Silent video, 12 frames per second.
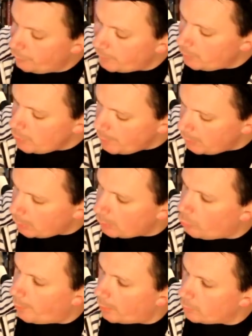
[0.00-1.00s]
lignes. Mais écrit
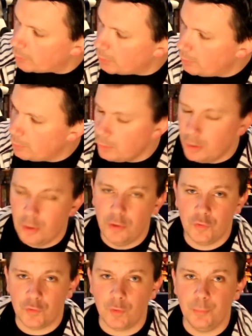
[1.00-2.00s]
gros par contre, hein.
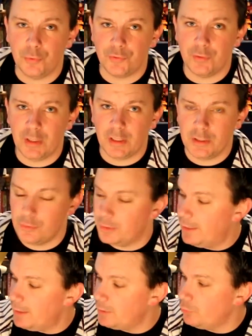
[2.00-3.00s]
100% de
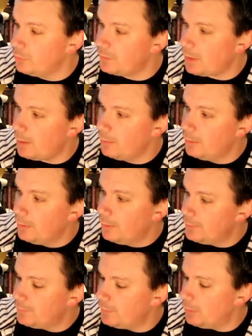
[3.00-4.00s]
rédactionnel. Et donc ça,
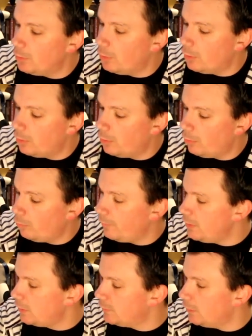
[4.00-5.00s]
c'est, euh, on
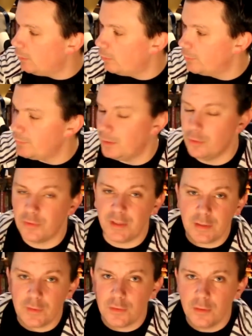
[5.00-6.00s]
va dire, c'est
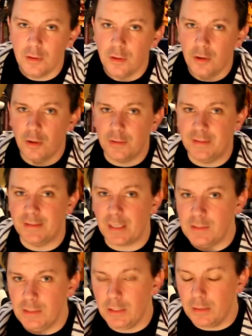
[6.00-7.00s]
l'entête d'un
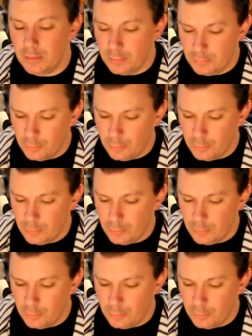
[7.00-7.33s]
article.